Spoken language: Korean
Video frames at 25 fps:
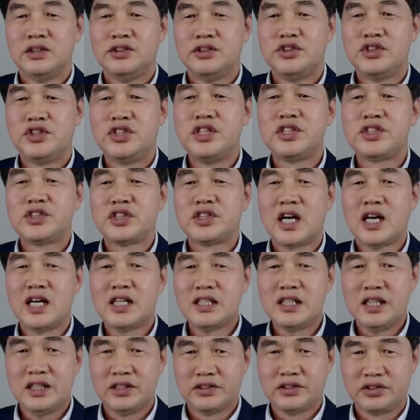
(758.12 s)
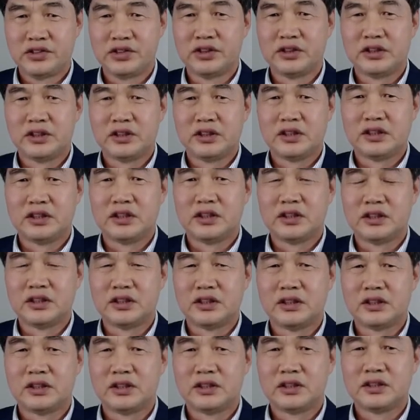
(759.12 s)
지상에서
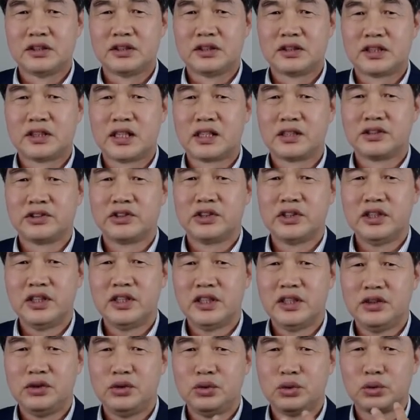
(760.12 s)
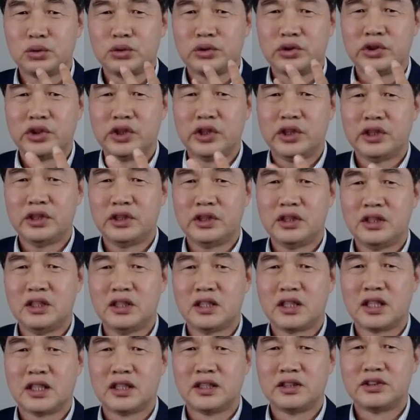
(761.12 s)
당신의 육체를
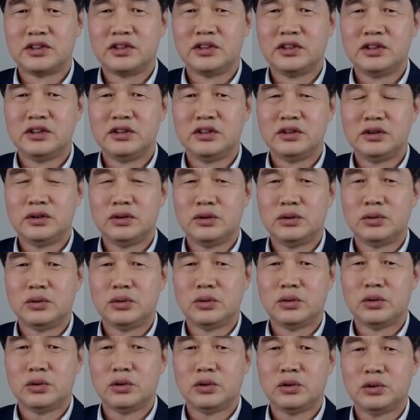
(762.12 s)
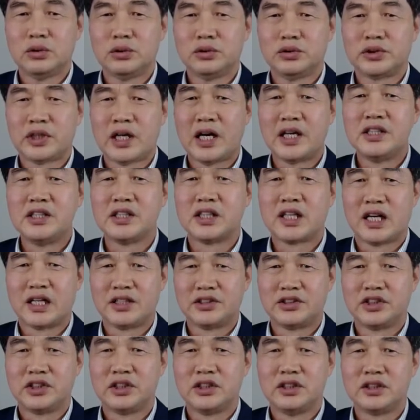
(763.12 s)
가지고
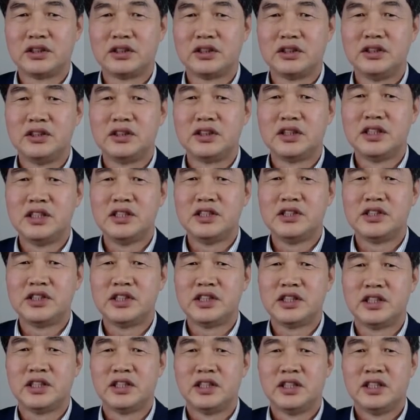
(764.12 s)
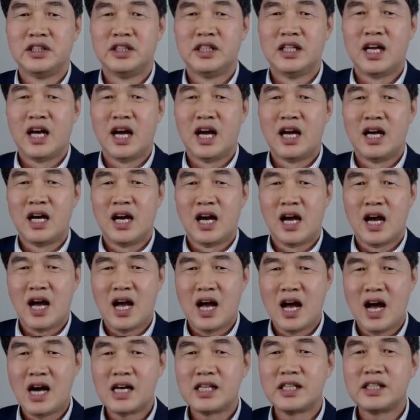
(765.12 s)
사역하시는 거. 이건 이제
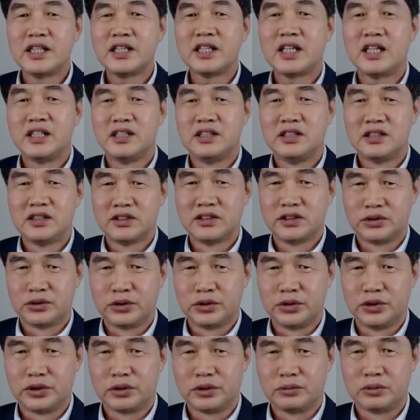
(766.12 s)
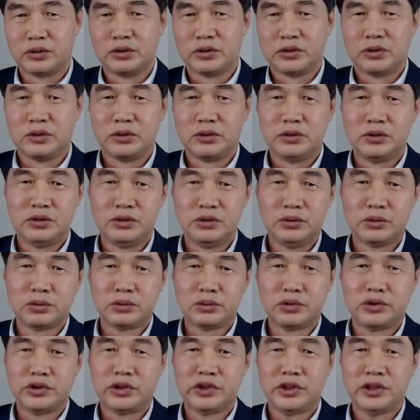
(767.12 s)
한계가 있는 거죠, 여러분.
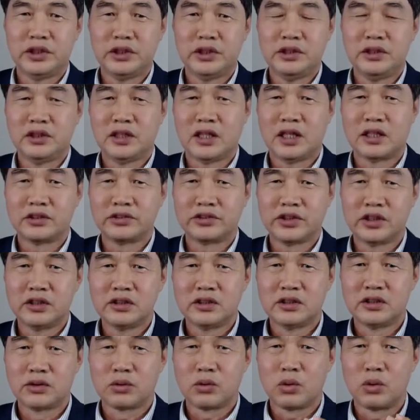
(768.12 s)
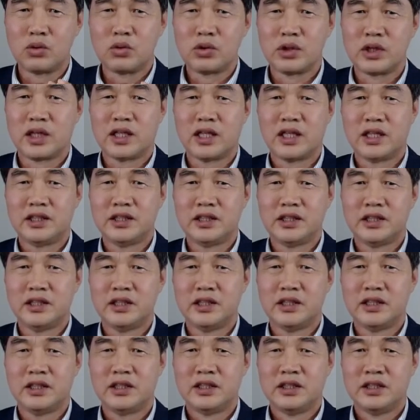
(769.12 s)
육체는 항상 그
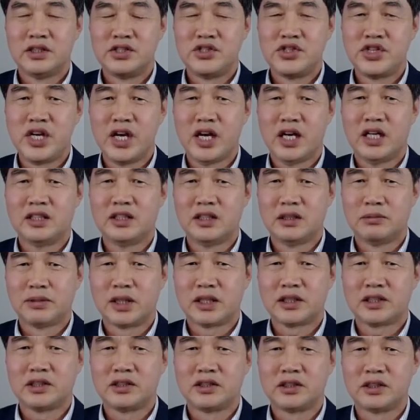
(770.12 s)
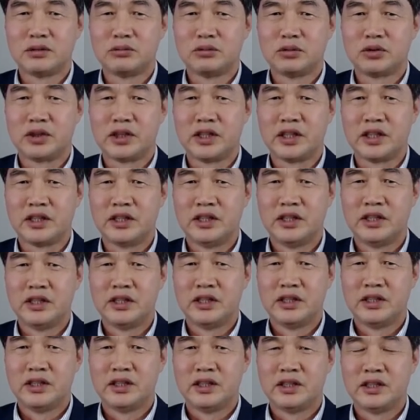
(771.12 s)
공간에 제한을 받기 때문에
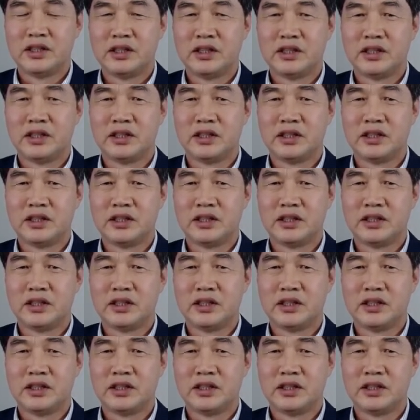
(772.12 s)
에,